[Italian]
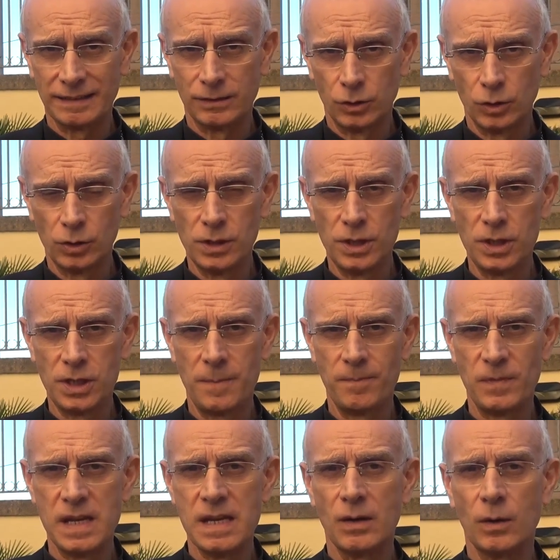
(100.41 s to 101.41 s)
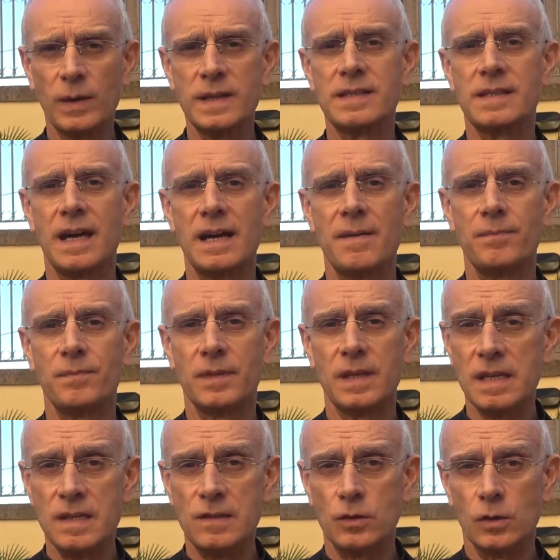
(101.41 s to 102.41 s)
cattolici in questa
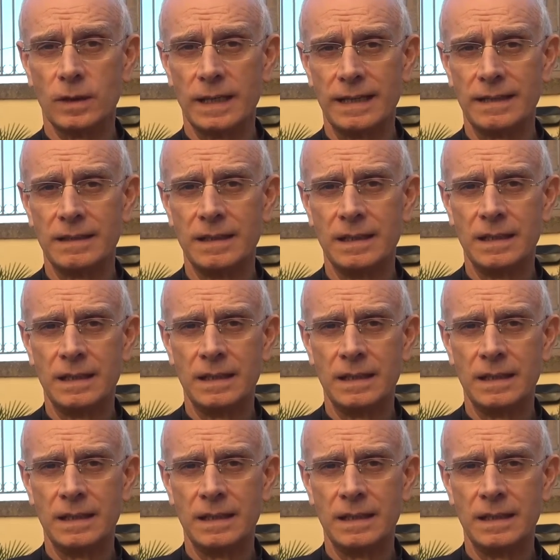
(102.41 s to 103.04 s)
isola,